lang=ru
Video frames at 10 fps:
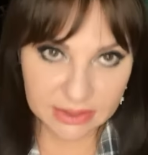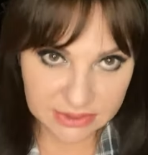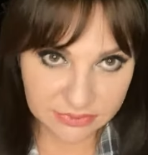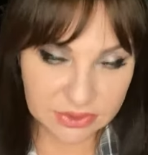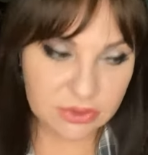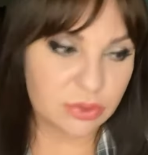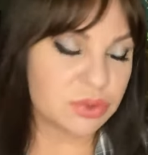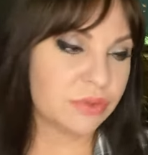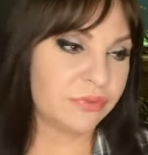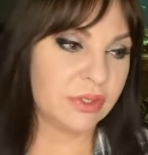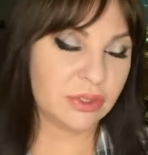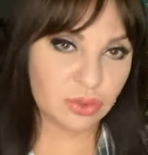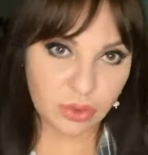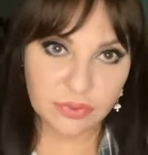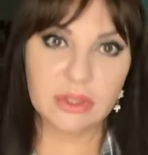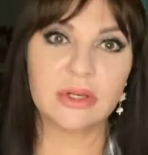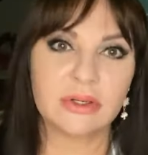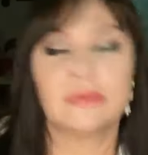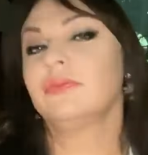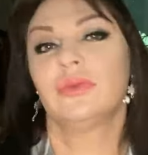это говорит о том, что вы готовы к,
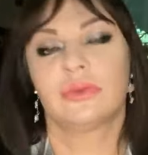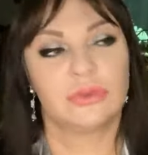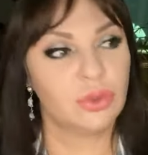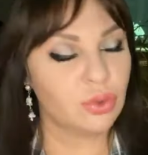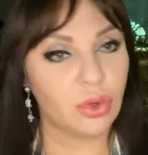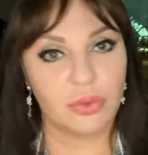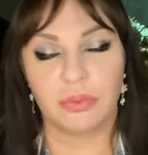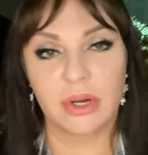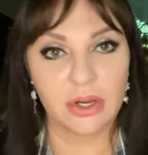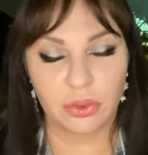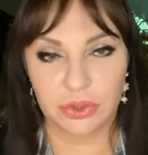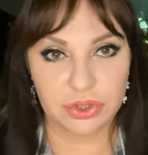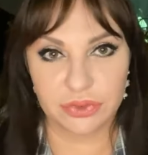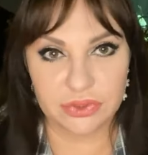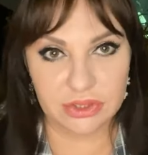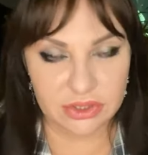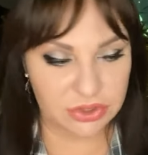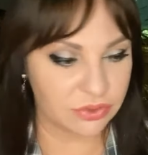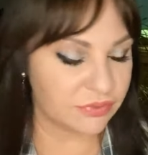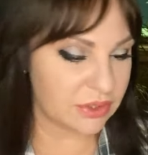ну, к другому браку, ничего
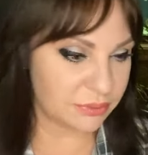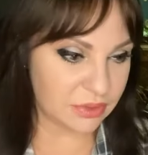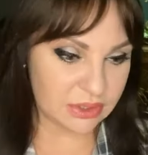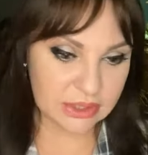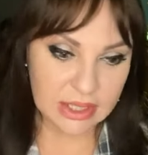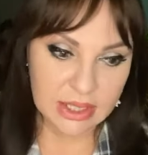страшного в этом нет.